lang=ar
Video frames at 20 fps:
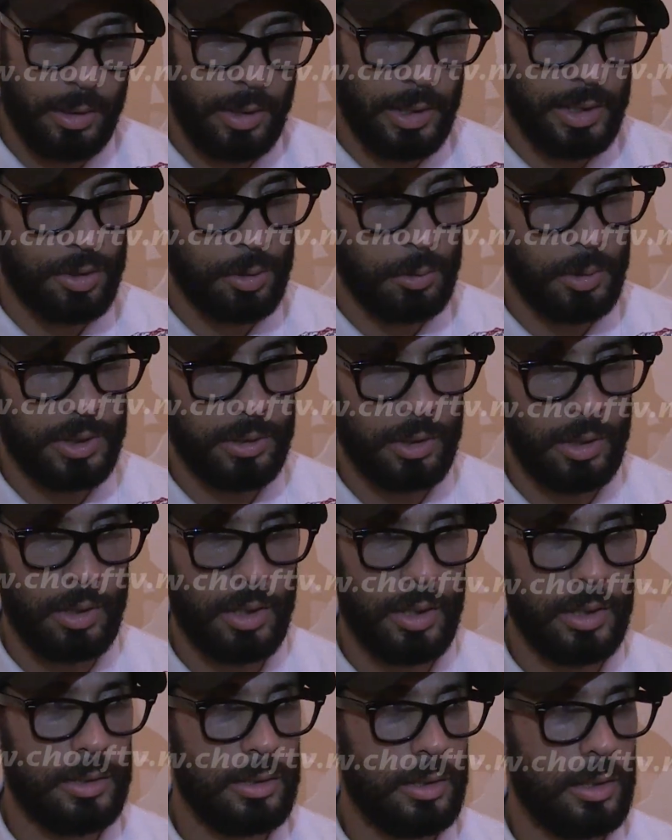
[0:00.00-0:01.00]
حاجه وحده
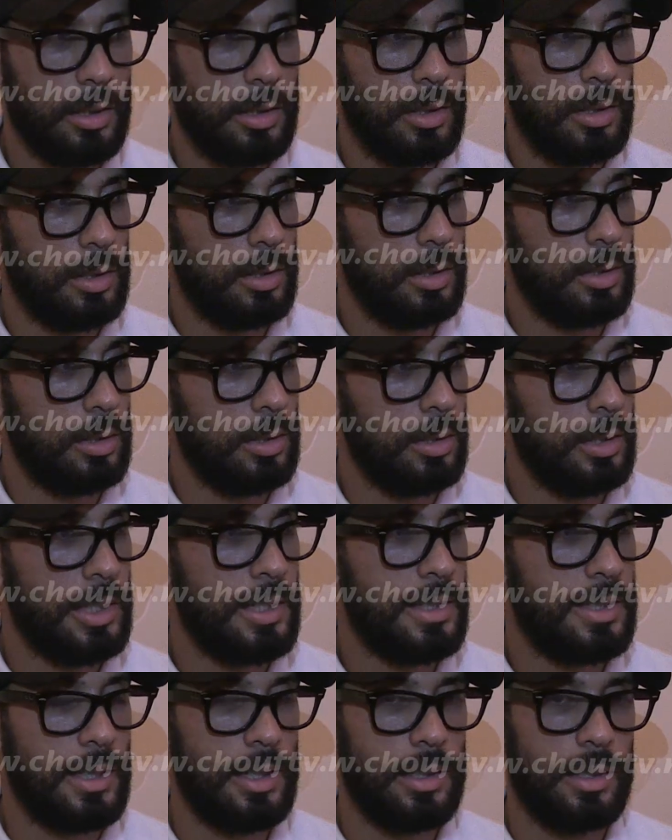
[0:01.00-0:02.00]
ان
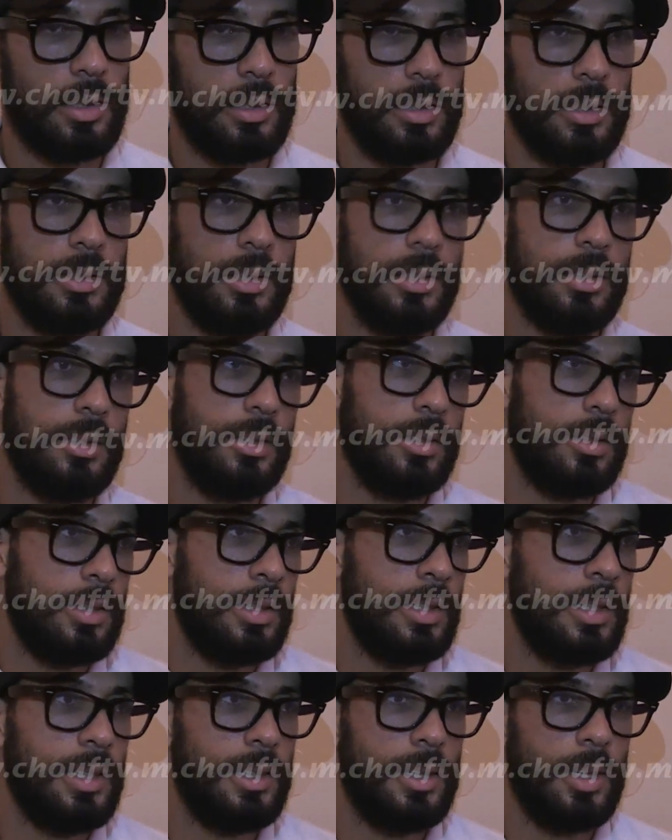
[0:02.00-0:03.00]
الانسان
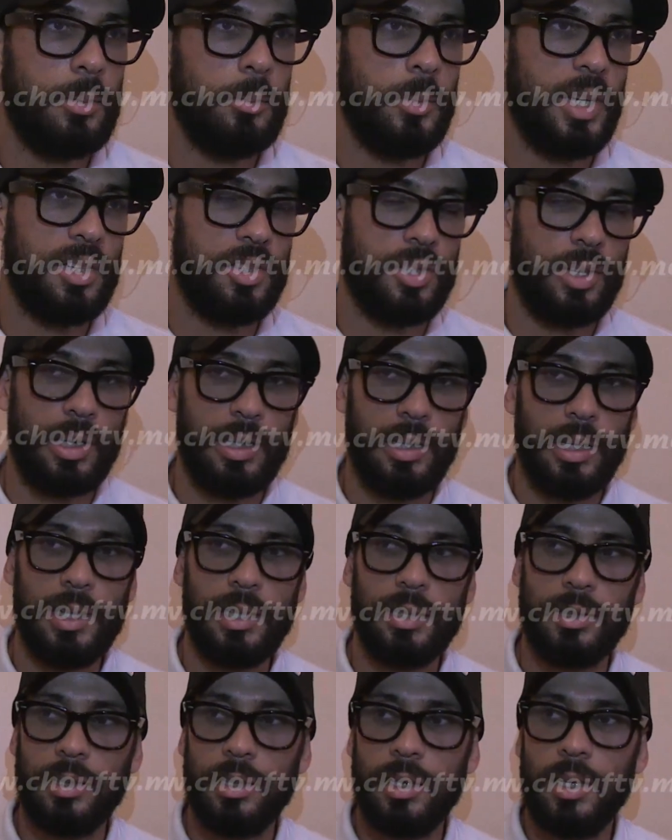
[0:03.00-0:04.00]
اللي انا معاشره
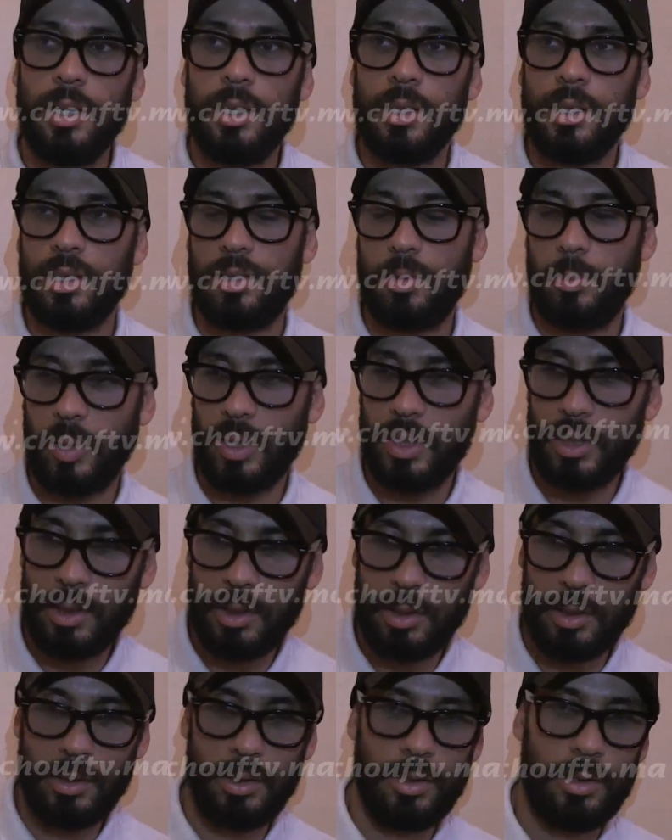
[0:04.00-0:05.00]
الان
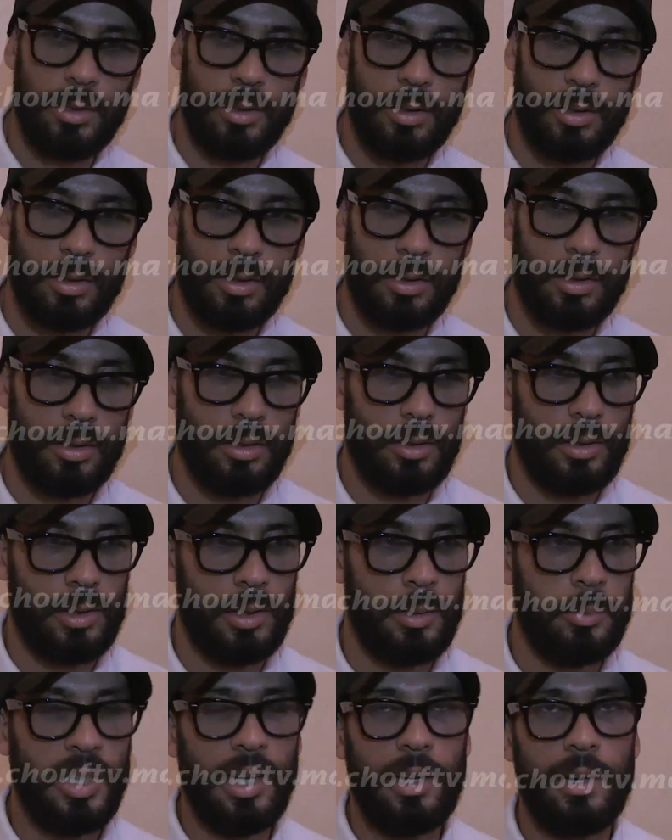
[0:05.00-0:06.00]
كتبغي أه
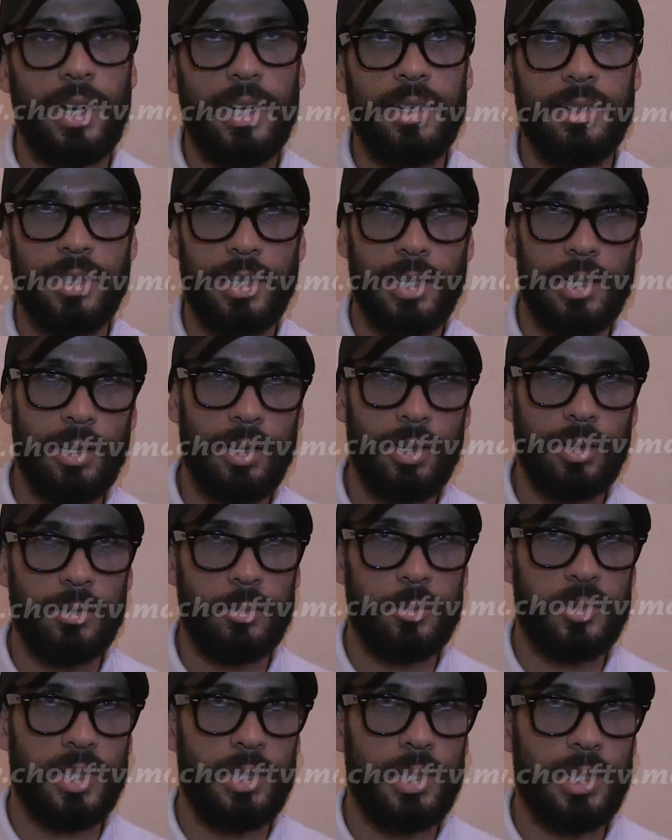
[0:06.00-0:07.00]
يبدا الراي ديالها
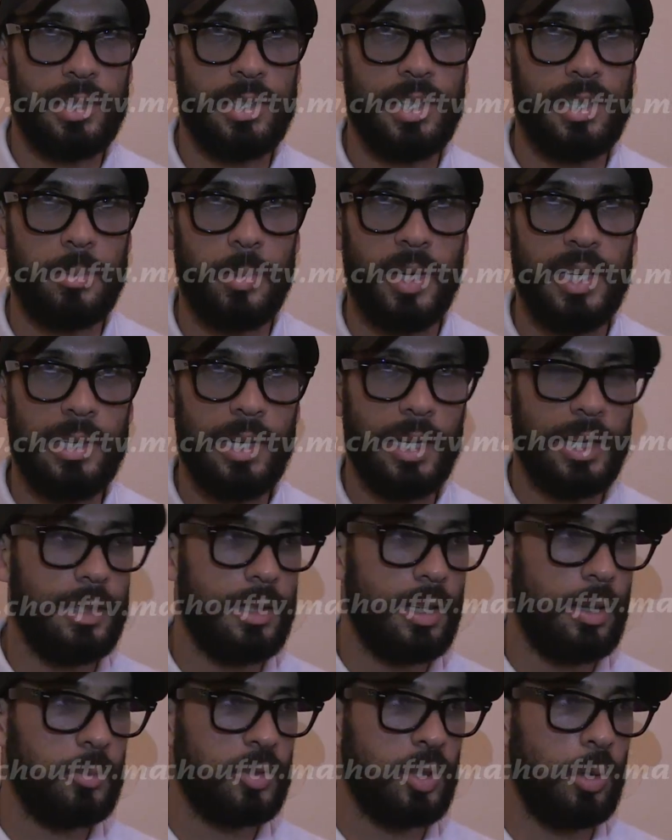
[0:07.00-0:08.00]
فهمتيني كتحس بحال
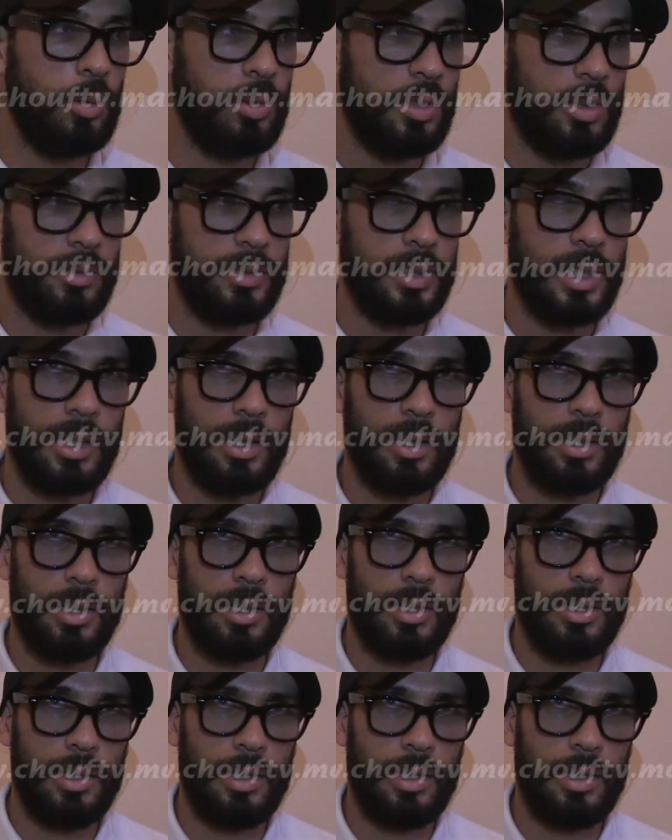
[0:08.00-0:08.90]
انها مطعونه في ذاك